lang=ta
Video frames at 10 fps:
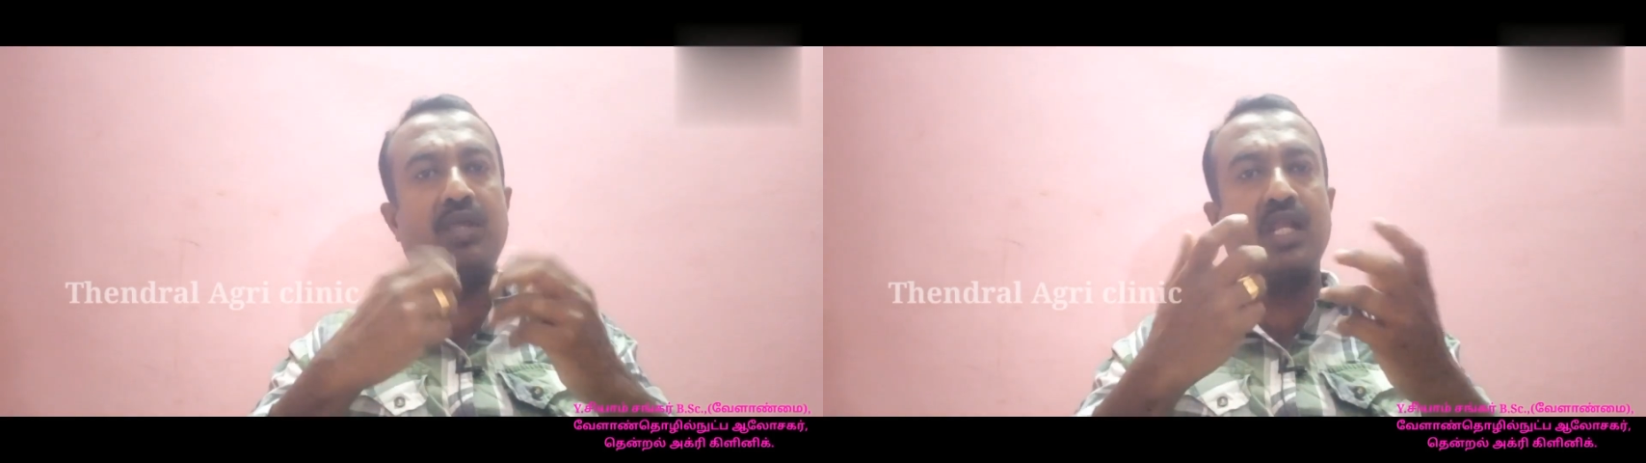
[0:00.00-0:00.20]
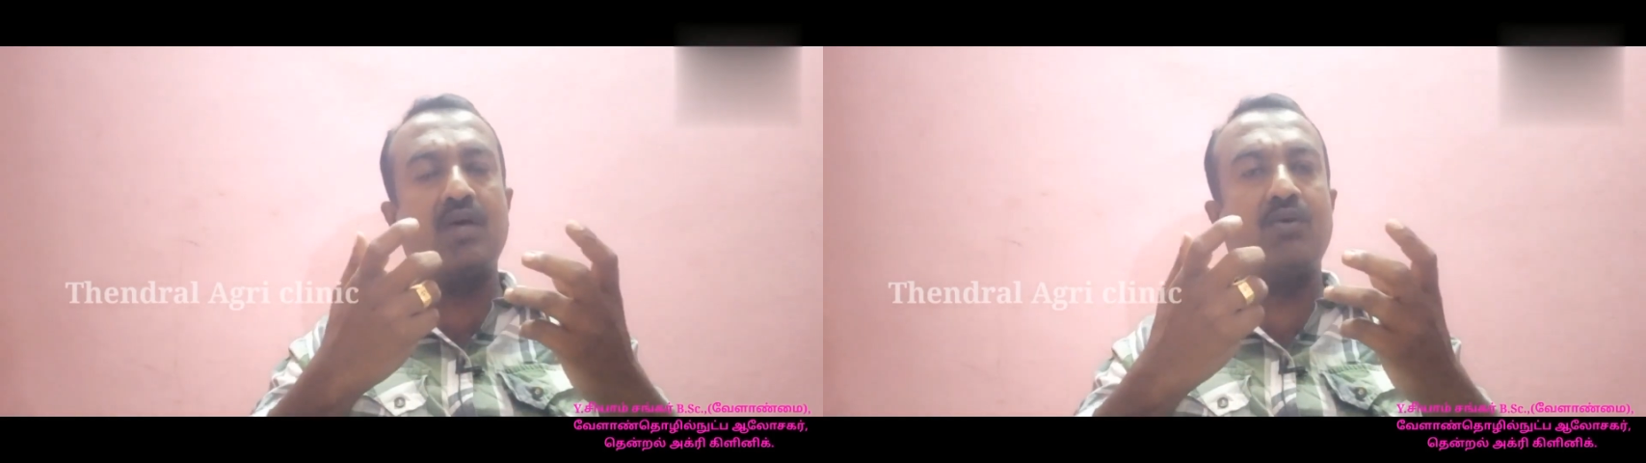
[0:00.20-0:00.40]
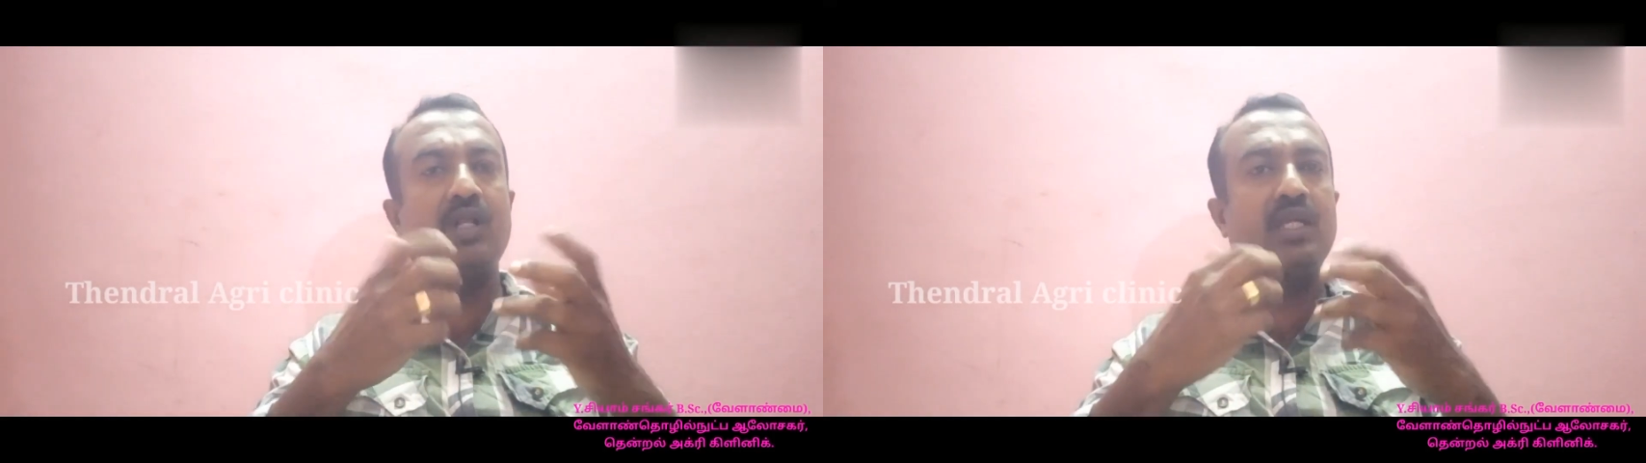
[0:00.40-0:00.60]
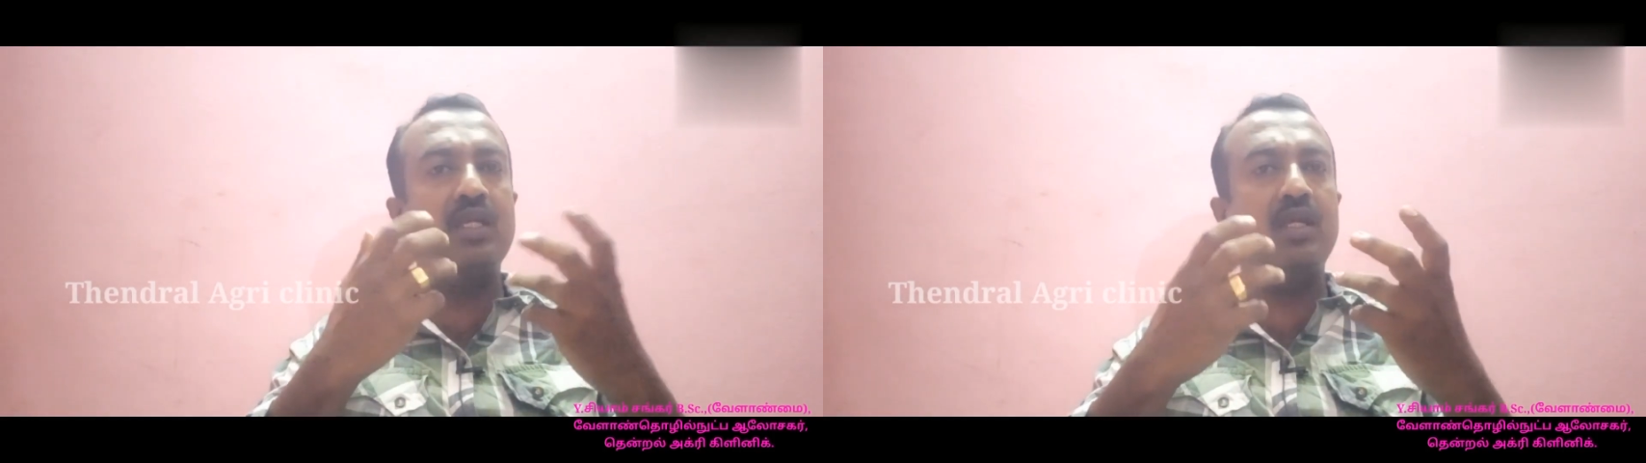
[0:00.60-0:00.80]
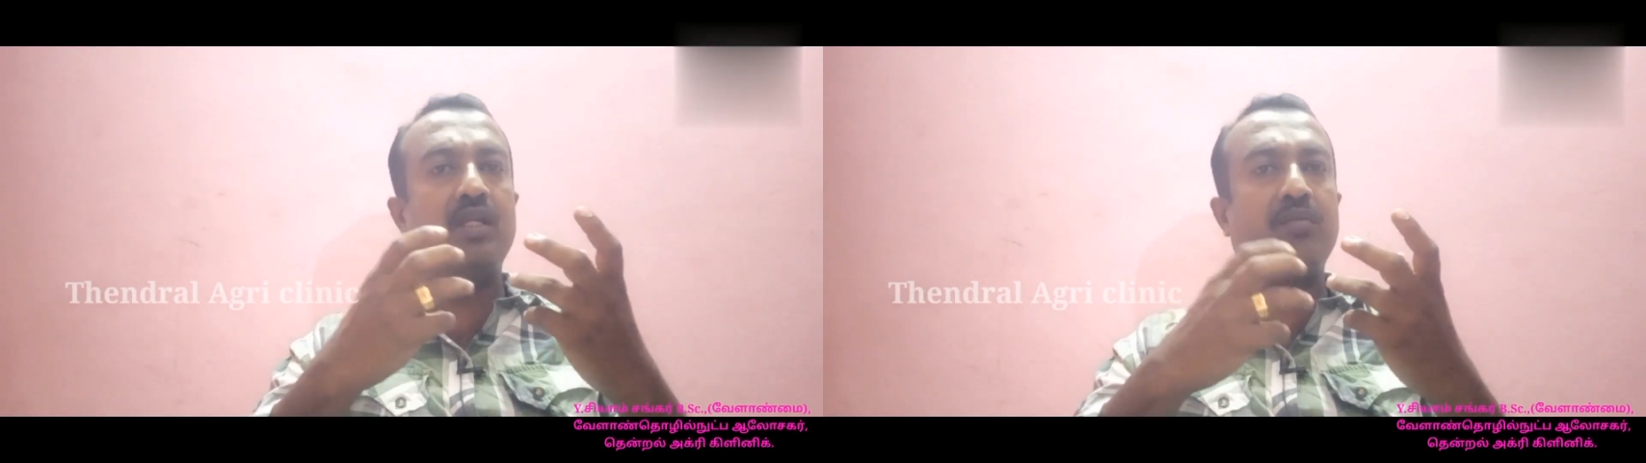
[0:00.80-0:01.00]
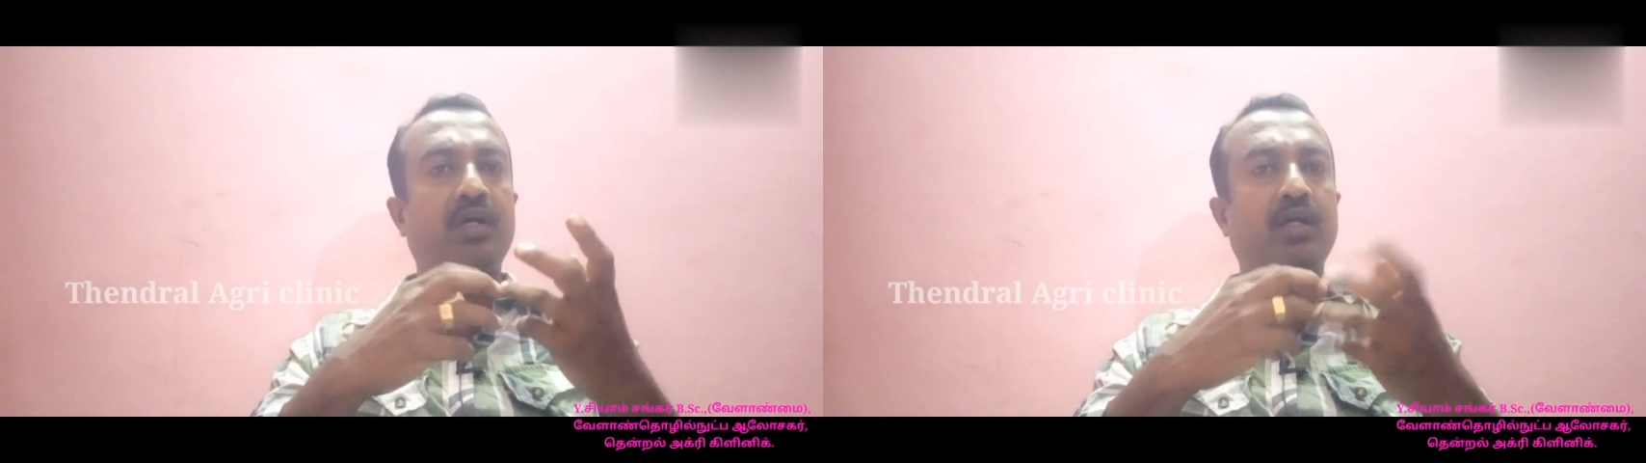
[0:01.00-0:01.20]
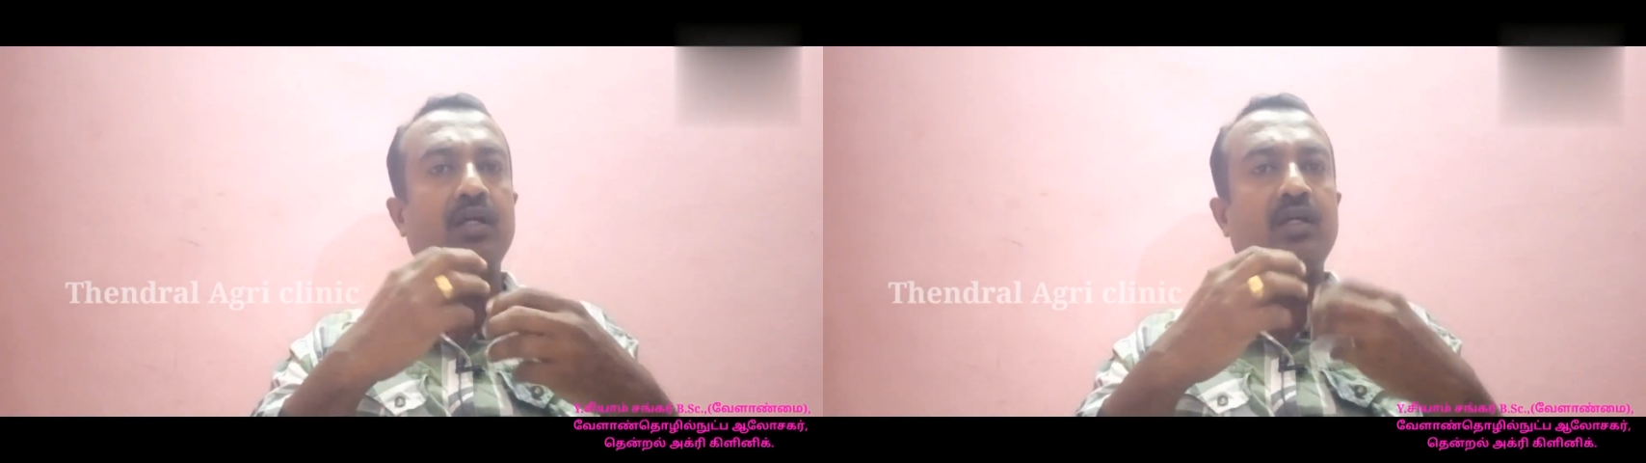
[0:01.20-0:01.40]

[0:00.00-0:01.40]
கெமிக்கலாகவோ இல்லை நம்ம